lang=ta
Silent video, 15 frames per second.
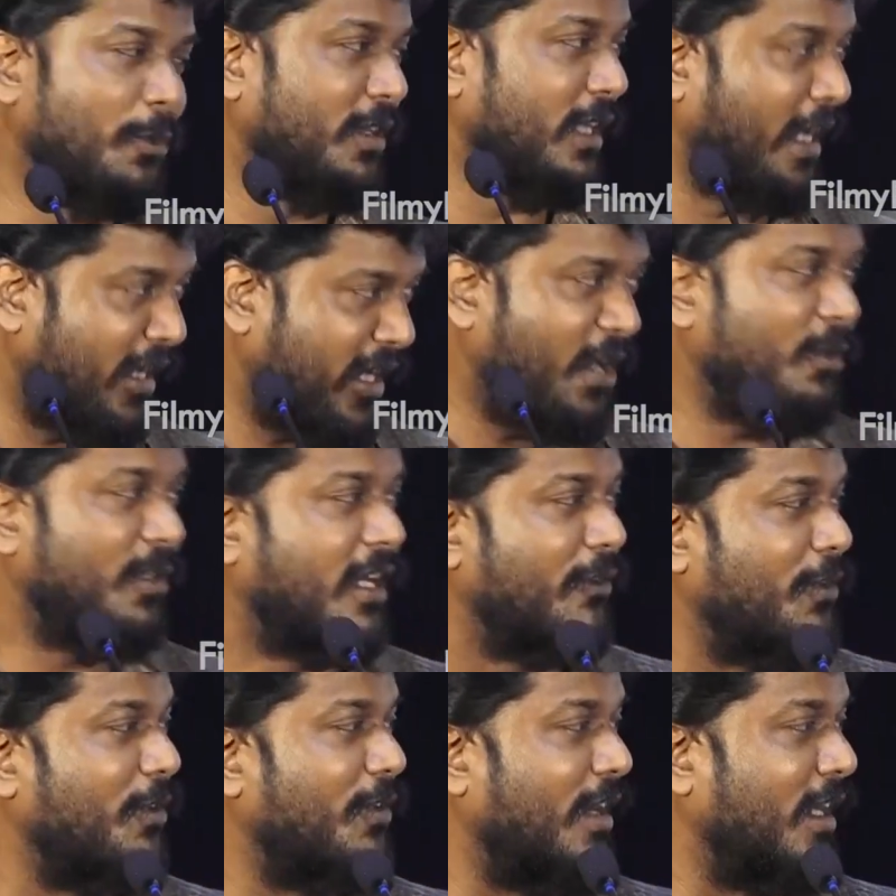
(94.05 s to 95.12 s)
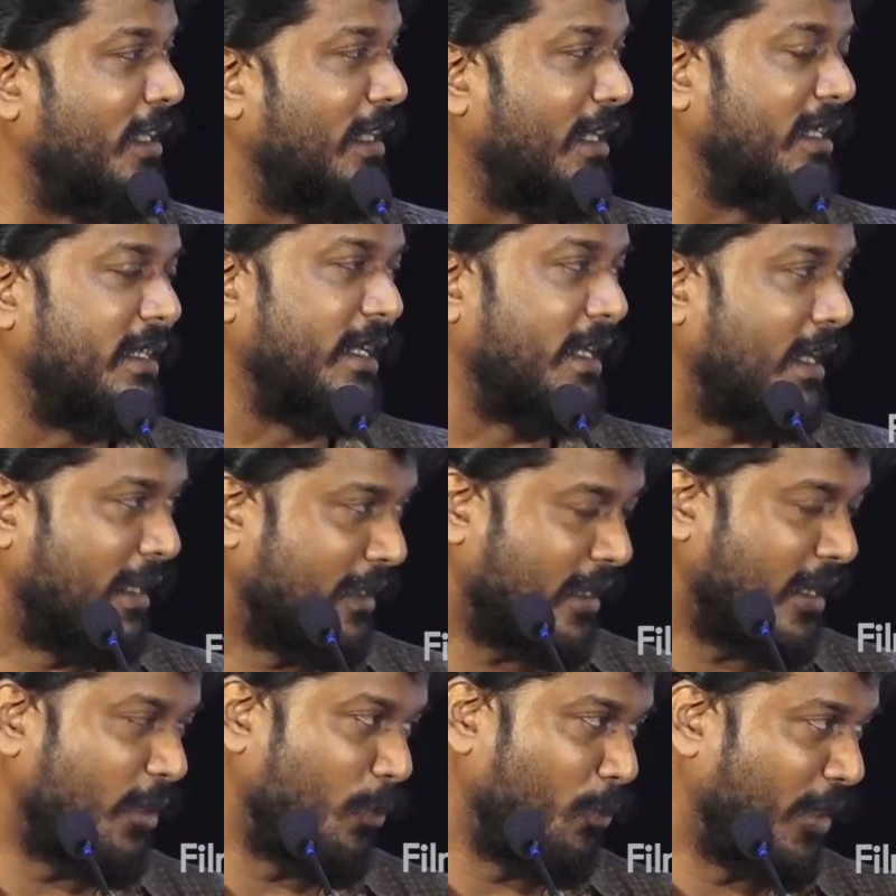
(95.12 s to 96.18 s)
கொடுத்தேன் ரெண்டாவது தடவையும் அதை நிகழ்த்தி
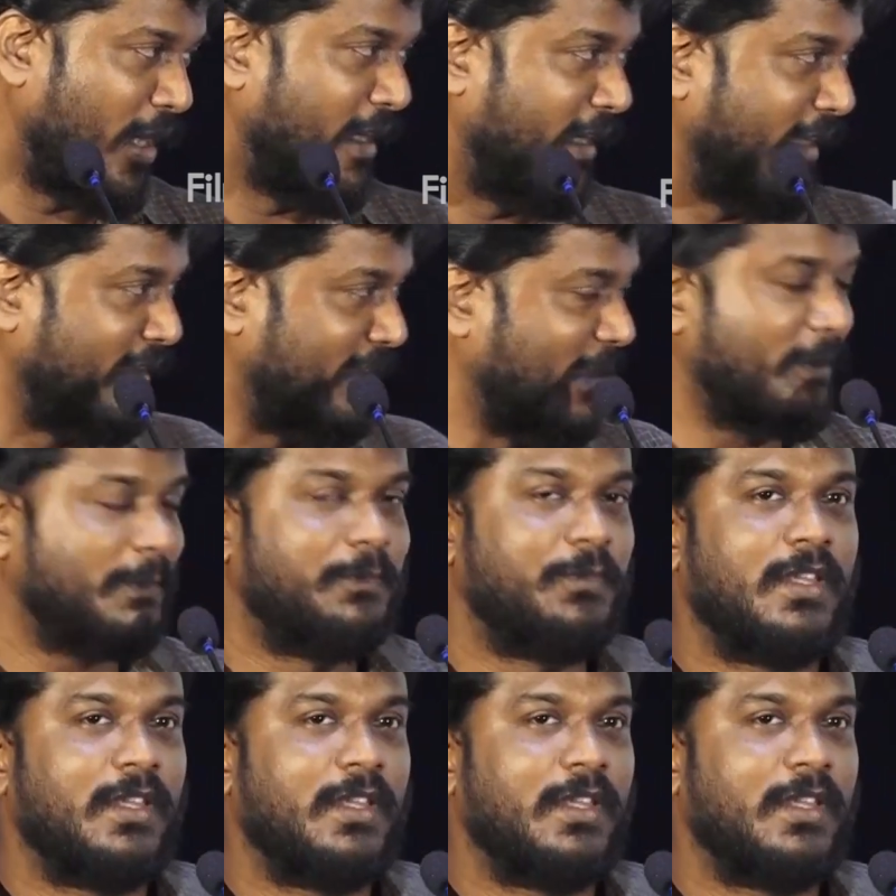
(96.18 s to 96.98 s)
காட்டினதுக்காக ரொம்ப நன்றிங்க சார்